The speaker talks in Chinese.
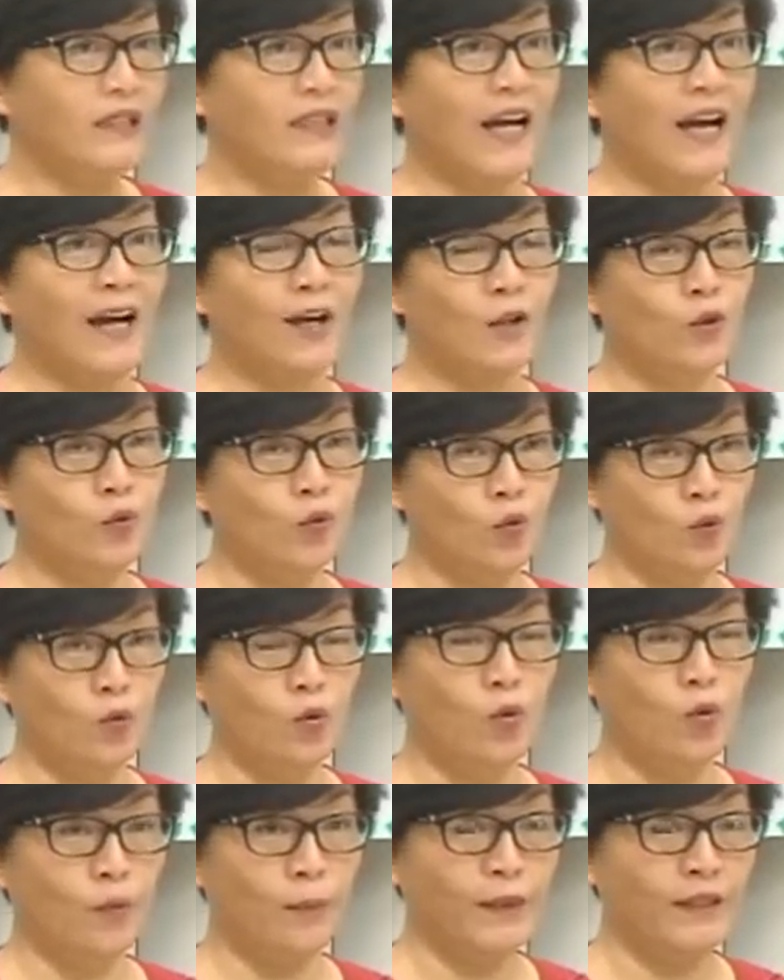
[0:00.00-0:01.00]
假如
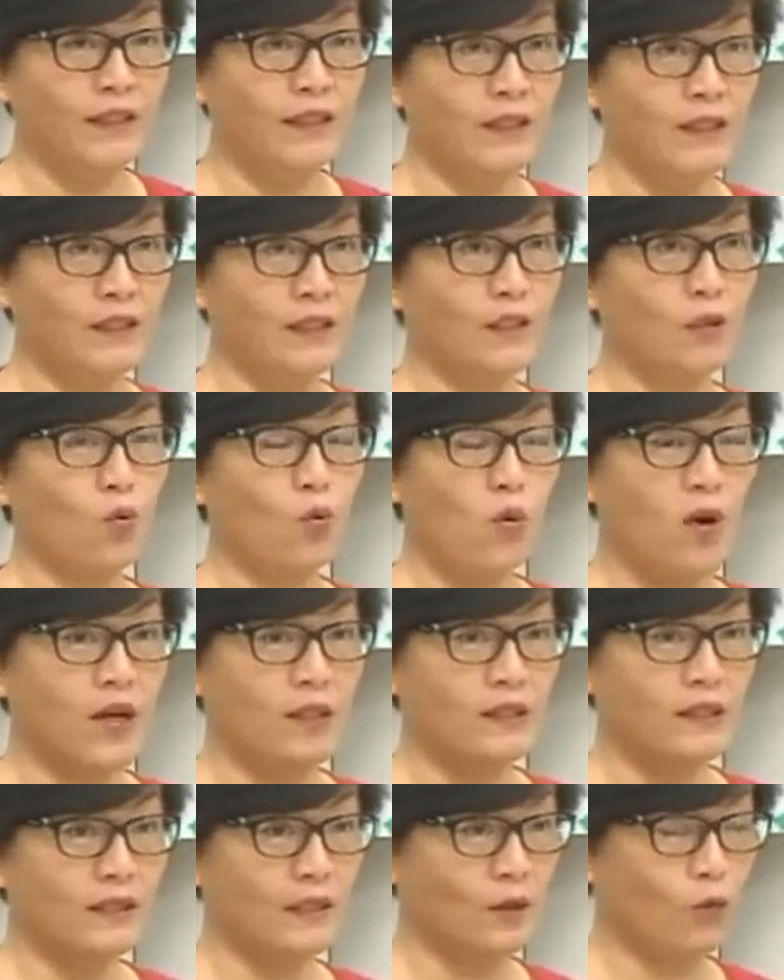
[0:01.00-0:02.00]
我们希
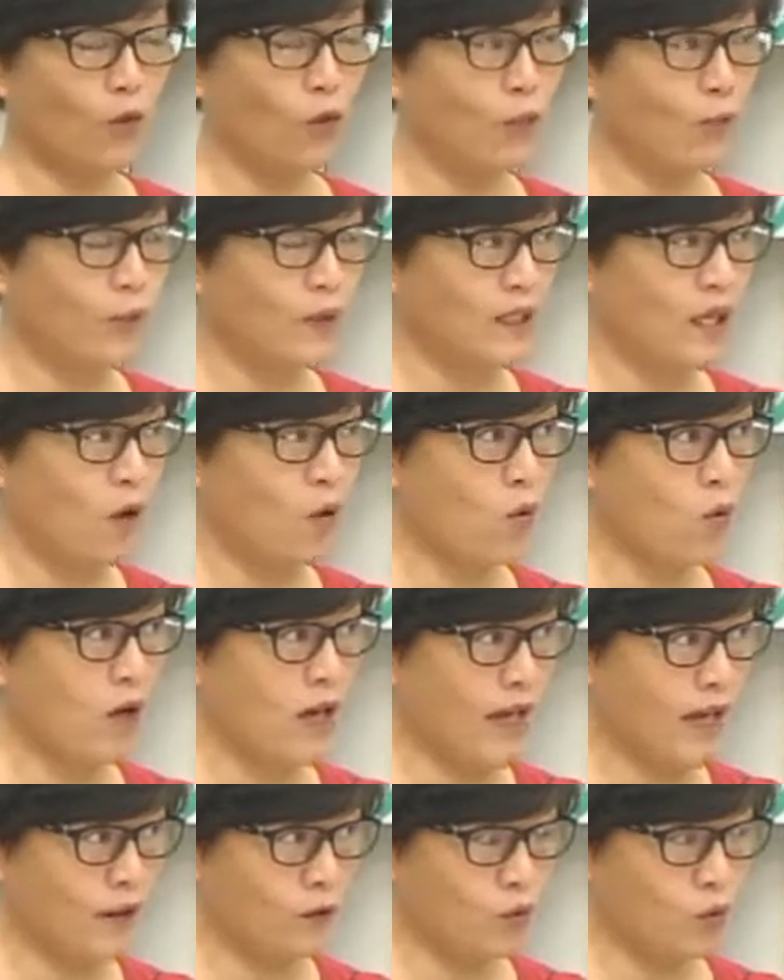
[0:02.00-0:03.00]
望增温不超过
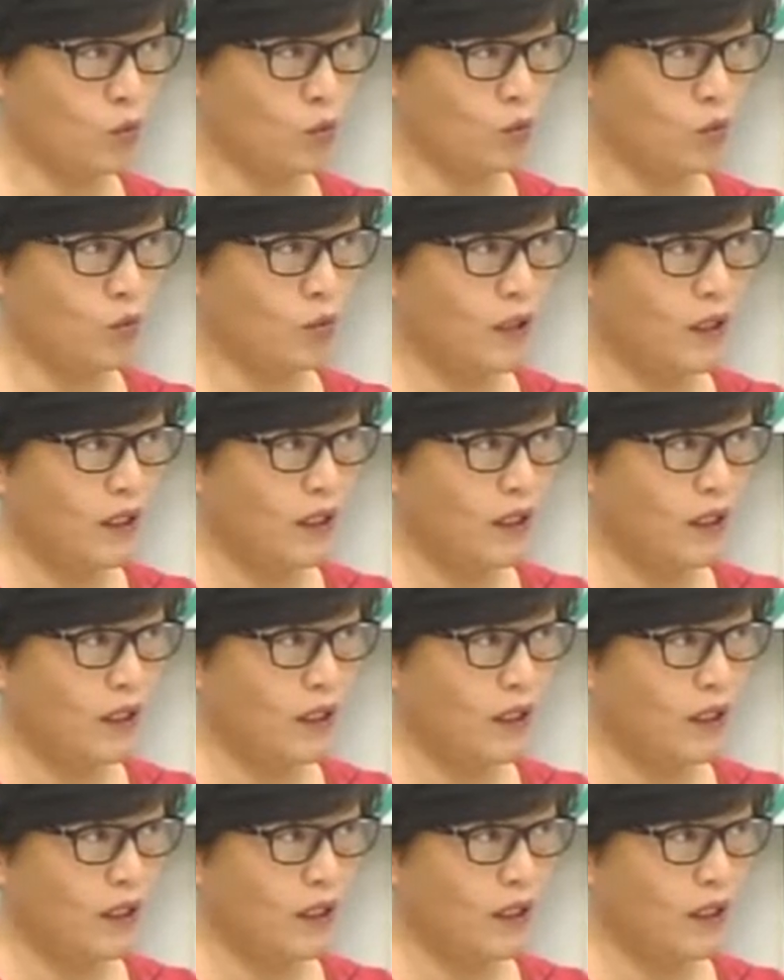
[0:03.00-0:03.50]
两度，